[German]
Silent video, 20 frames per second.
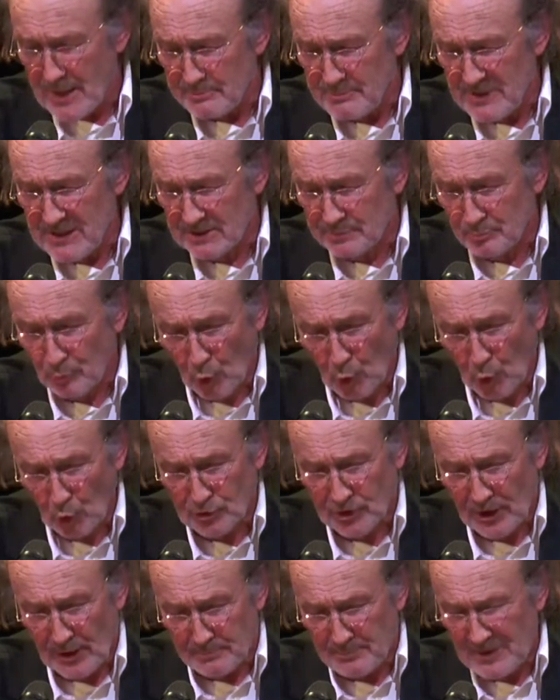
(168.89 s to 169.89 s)
Mit
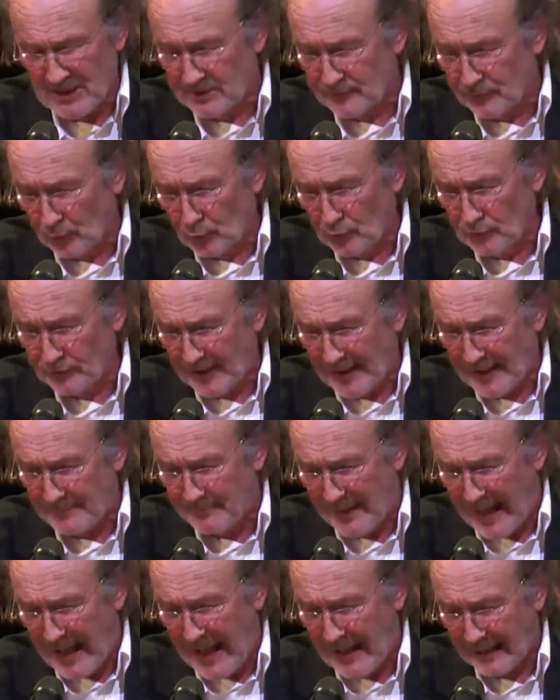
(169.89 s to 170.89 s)
Mut, mit
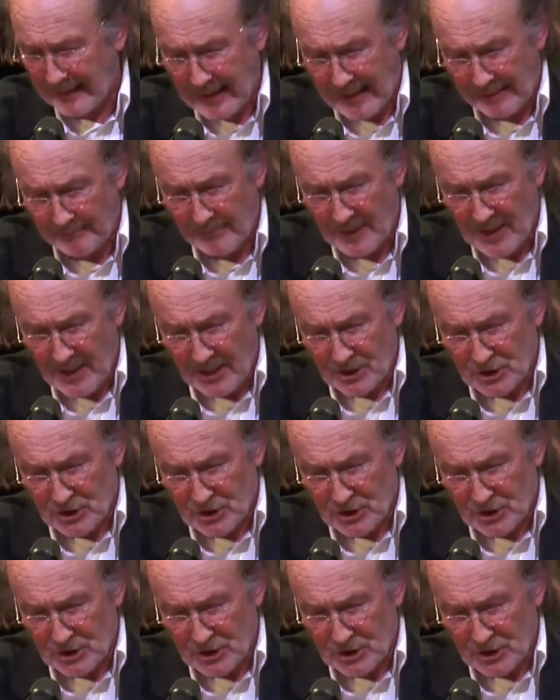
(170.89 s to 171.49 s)
wunderbarem